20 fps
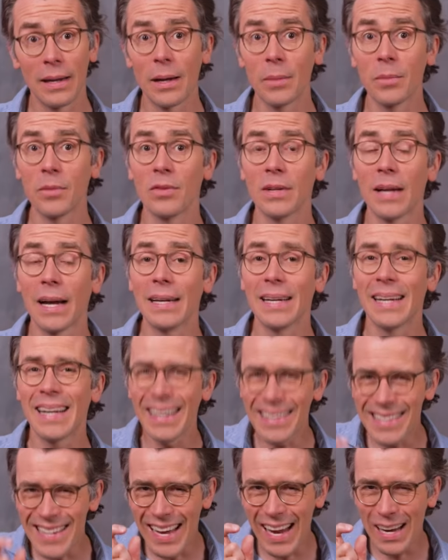Dabei wird eine
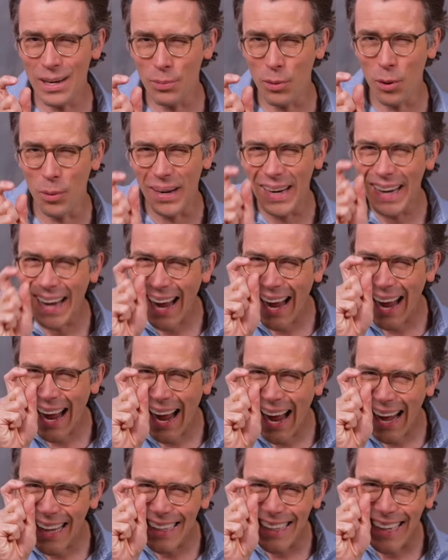klitzekleine Probe,
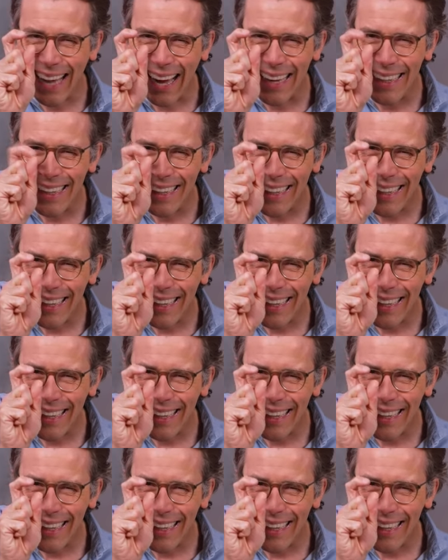ganz klein,